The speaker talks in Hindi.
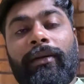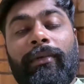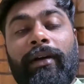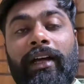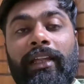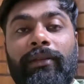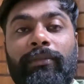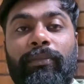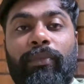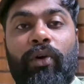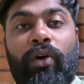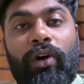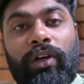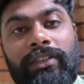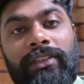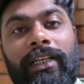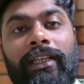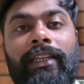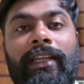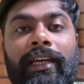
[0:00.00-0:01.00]
के बाद
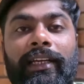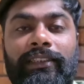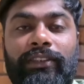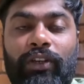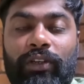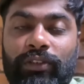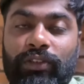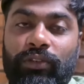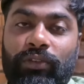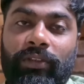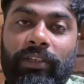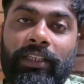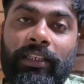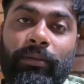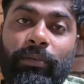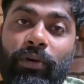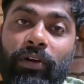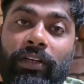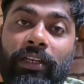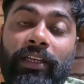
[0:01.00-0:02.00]
बहुत ज़्यादा एग्जॉस्ट हो गई
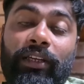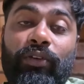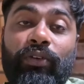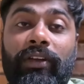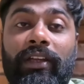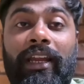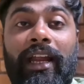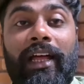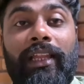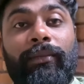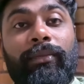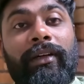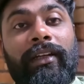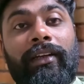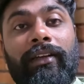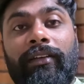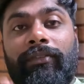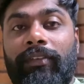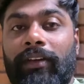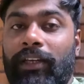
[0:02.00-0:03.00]
थी बॉडी क्योंकि रात
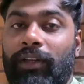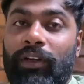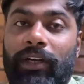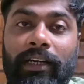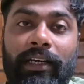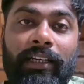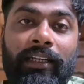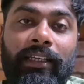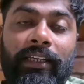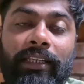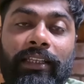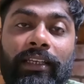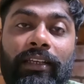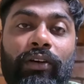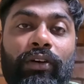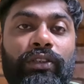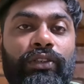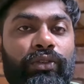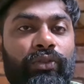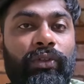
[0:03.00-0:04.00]
भर वीडियो एडिट की थी
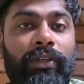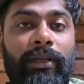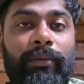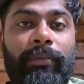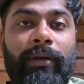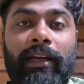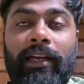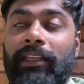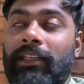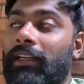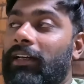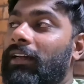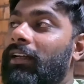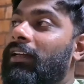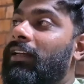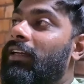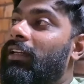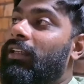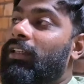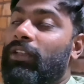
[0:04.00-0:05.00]
और सो नहीं पाया था
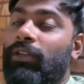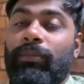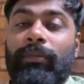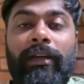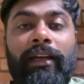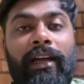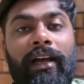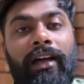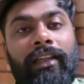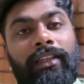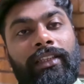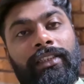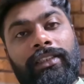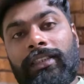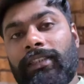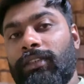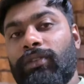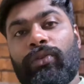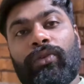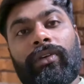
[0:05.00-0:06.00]
तो मैं आते
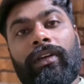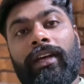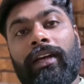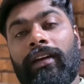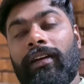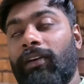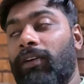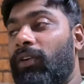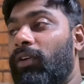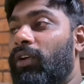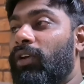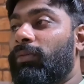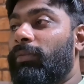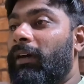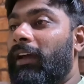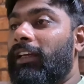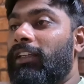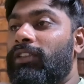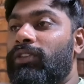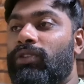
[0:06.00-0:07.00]
से ही सो गया और
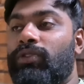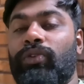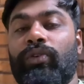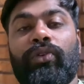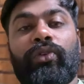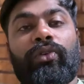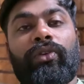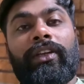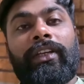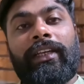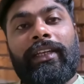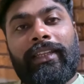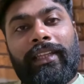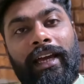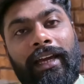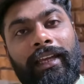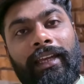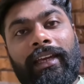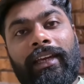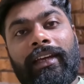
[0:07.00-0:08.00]
भाई जो नींद
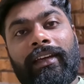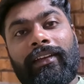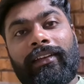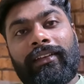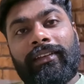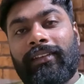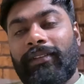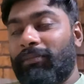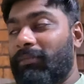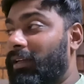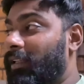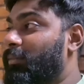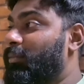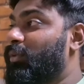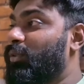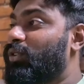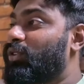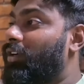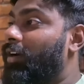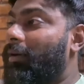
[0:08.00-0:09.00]
आई है मत
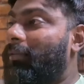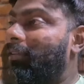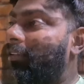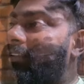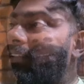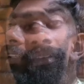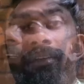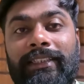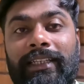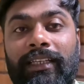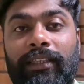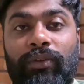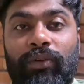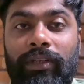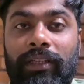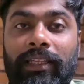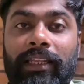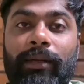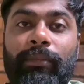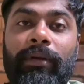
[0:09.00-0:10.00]
पूछो आप ऐसा है
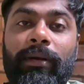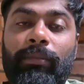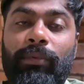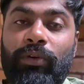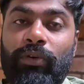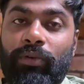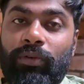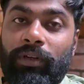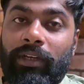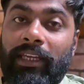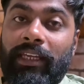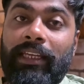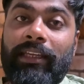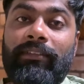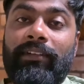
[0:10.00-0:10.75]
थोड़ी देर में हम लोगों को एक